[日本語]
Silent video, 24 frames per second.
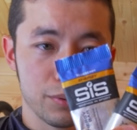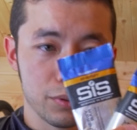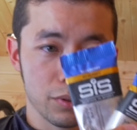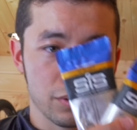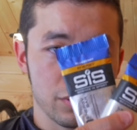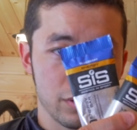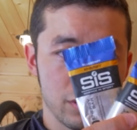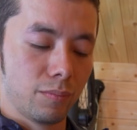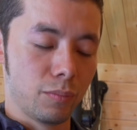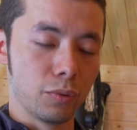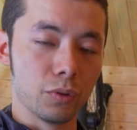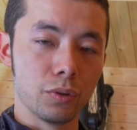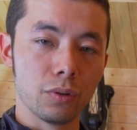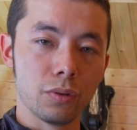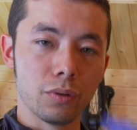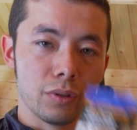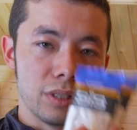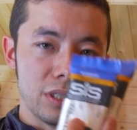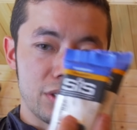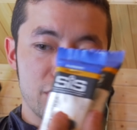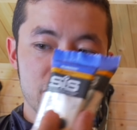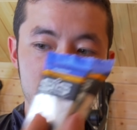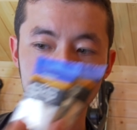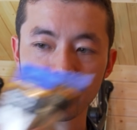プのものを
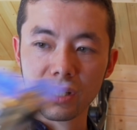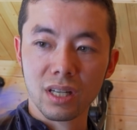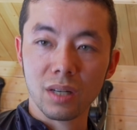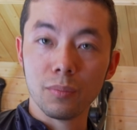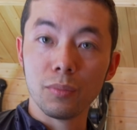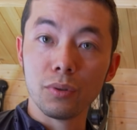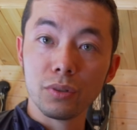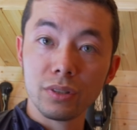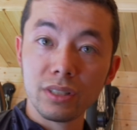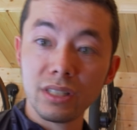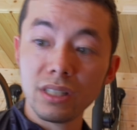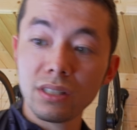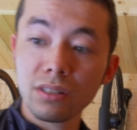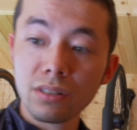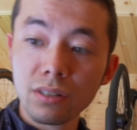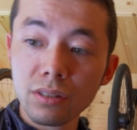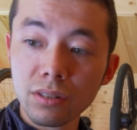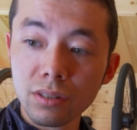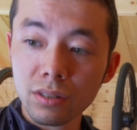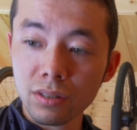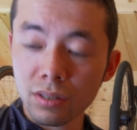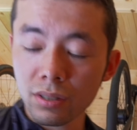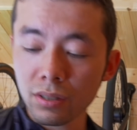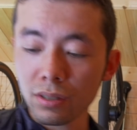いくつか持ちつ
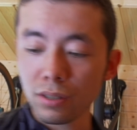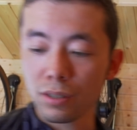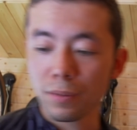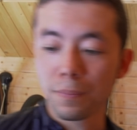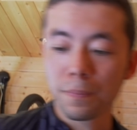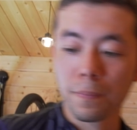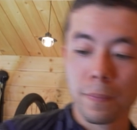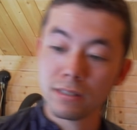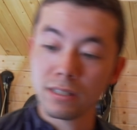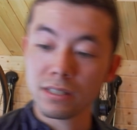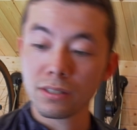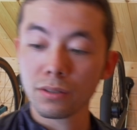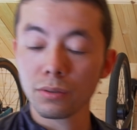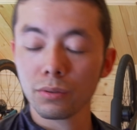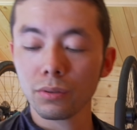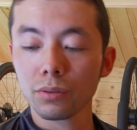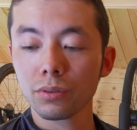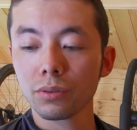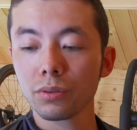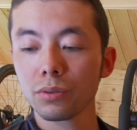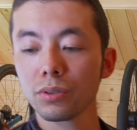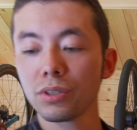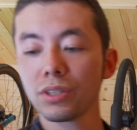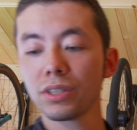つ理想
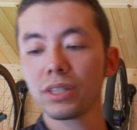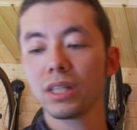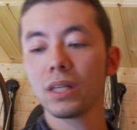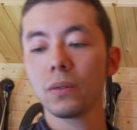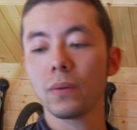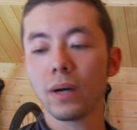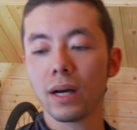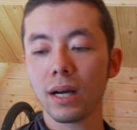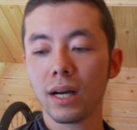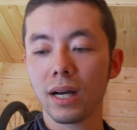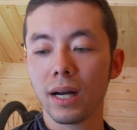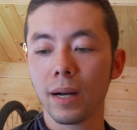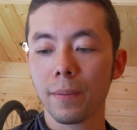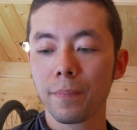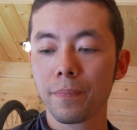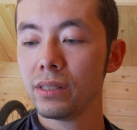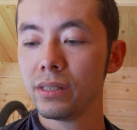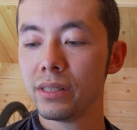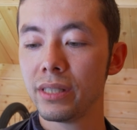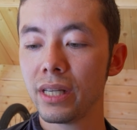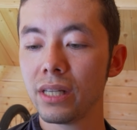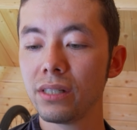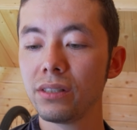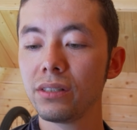としては
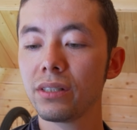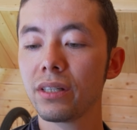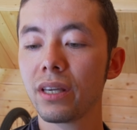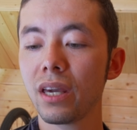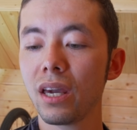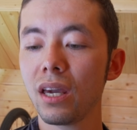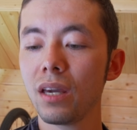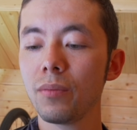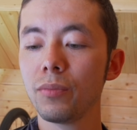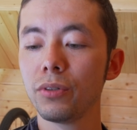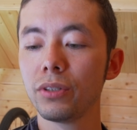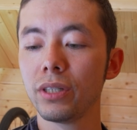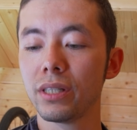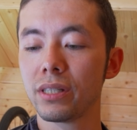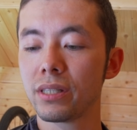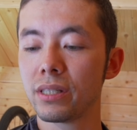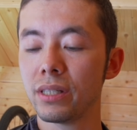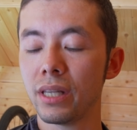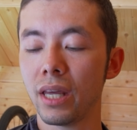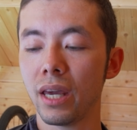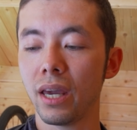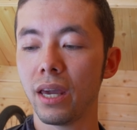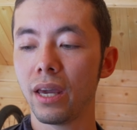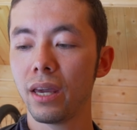ジェル系もです
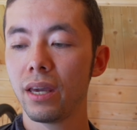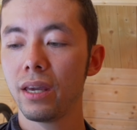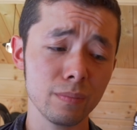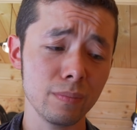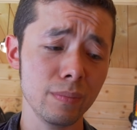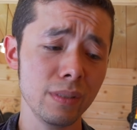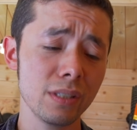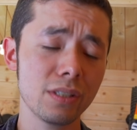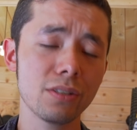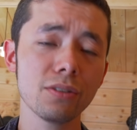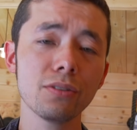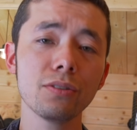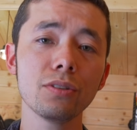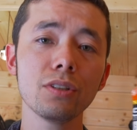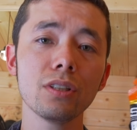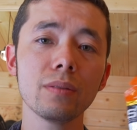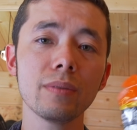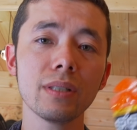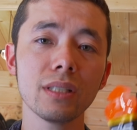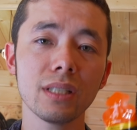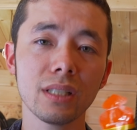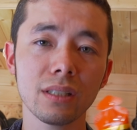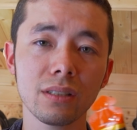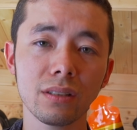ね水を飲
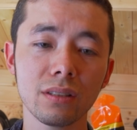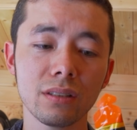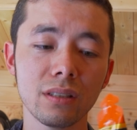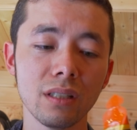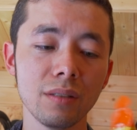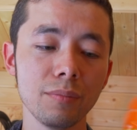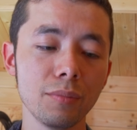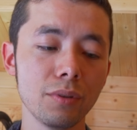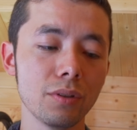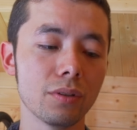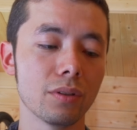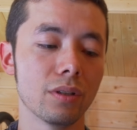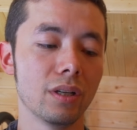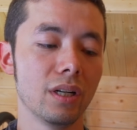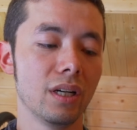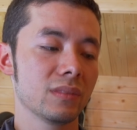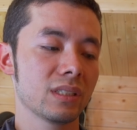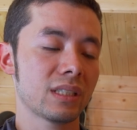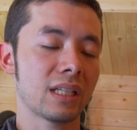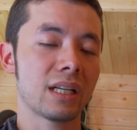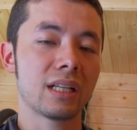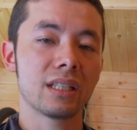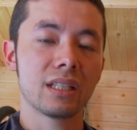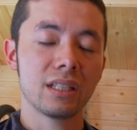まなくても
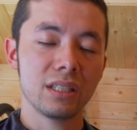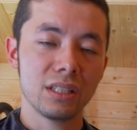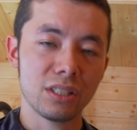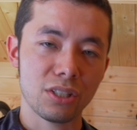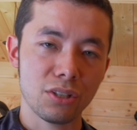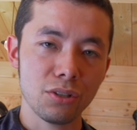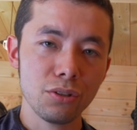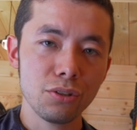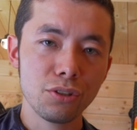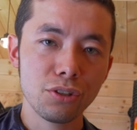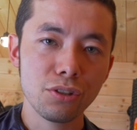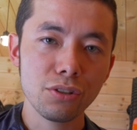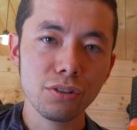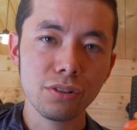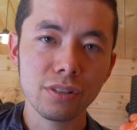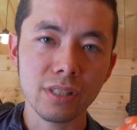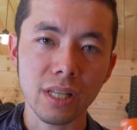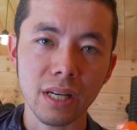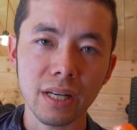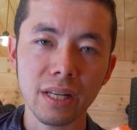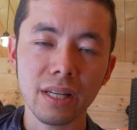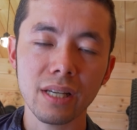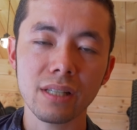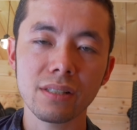体に吸収
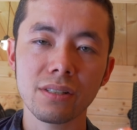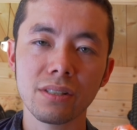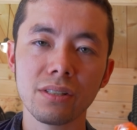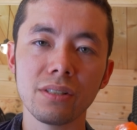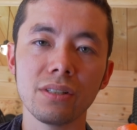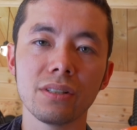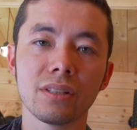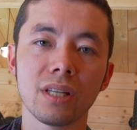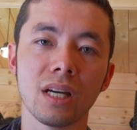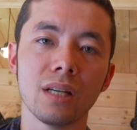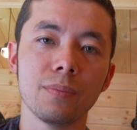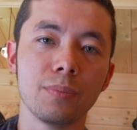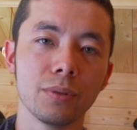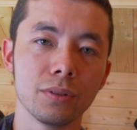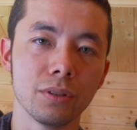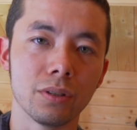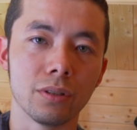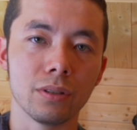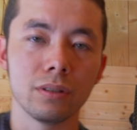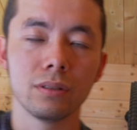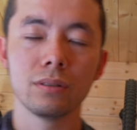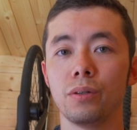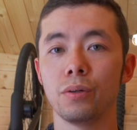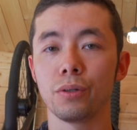されやすいタイプ
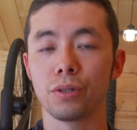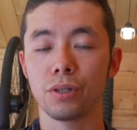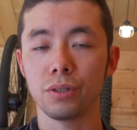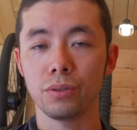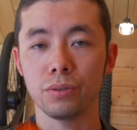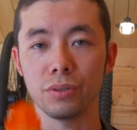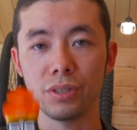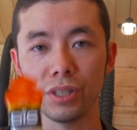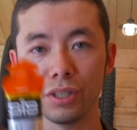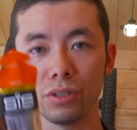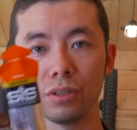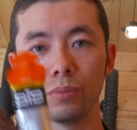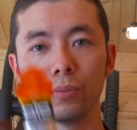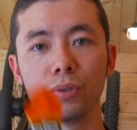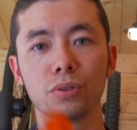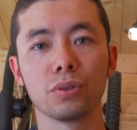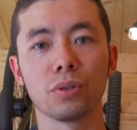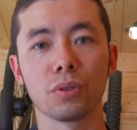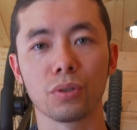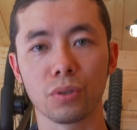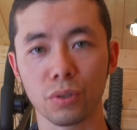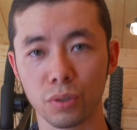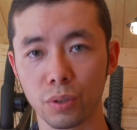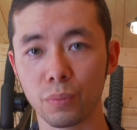の補給のジェルを持っ
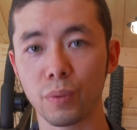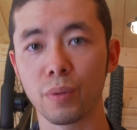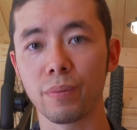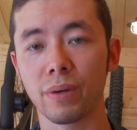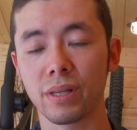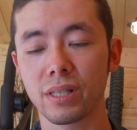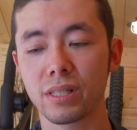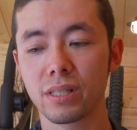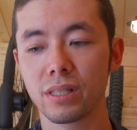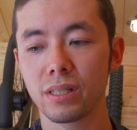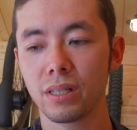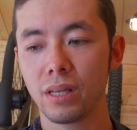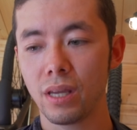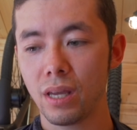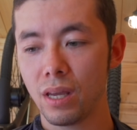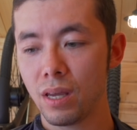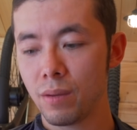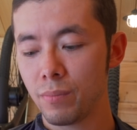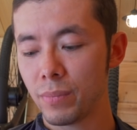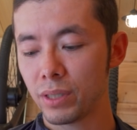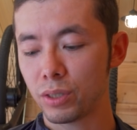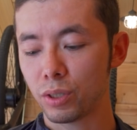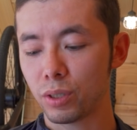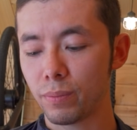ておくといいと思います
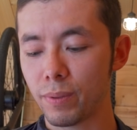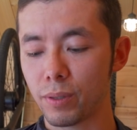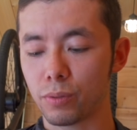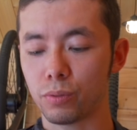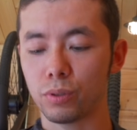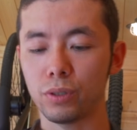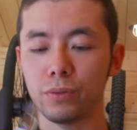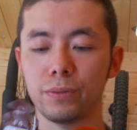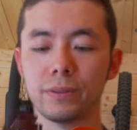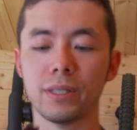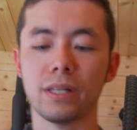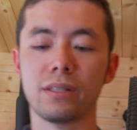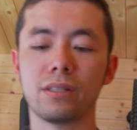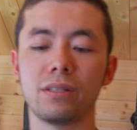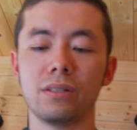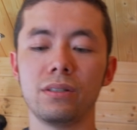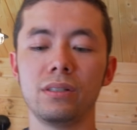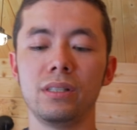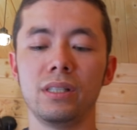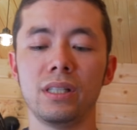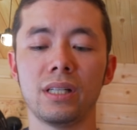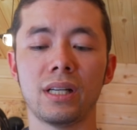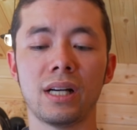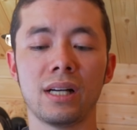まあ、例えばこの2つに